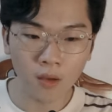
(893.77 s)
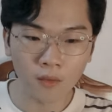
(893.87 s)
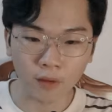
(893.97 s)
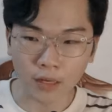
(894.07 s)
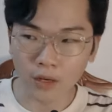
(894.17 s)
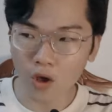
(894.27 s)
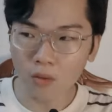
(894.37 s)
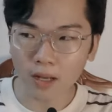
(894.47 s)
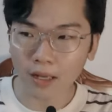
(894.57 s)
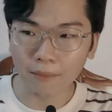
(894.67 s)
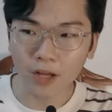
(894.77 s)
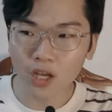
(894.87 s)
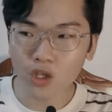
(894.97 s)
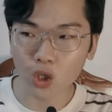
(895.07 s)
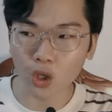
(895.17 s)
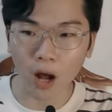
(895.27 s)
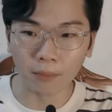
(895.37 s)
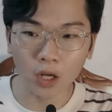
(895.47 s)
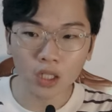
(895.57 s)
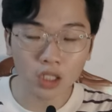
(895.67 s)
Và nếu mà cảm thấy cái trường
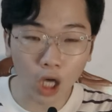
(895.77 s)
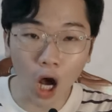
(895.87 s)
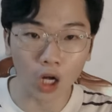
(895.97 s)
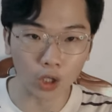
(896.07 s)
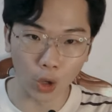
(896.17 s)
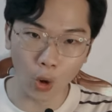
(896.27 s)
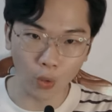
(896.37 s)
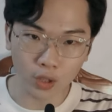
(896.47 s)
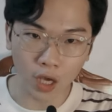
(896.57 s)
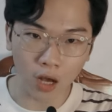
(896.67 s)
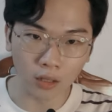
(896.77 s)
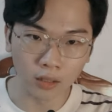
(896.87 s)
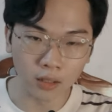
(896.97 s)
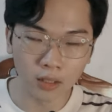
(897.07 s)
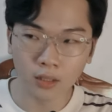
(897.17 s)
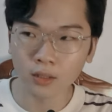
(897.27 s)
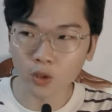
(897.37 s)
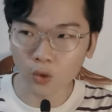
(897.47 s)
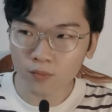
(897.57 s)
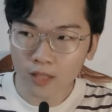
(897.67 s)
hợp đó cần được hỗ trợ thì
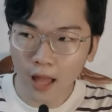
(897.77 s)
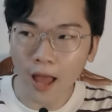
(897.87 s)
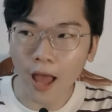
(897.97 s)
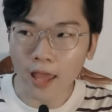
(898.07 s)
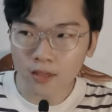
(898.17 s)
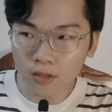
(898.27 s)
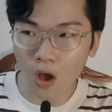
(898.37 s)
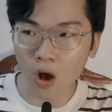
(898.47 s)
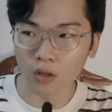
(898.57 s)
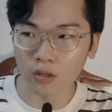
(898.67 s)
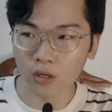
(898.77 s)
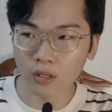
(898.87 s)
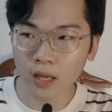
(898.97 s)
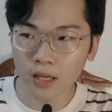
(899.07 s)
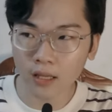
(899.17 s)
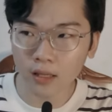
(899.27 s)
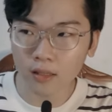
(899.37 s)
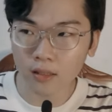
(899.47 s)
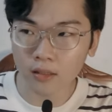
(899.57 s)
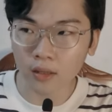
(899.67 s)
chúng ta hãy nhờ
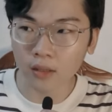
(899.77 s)
những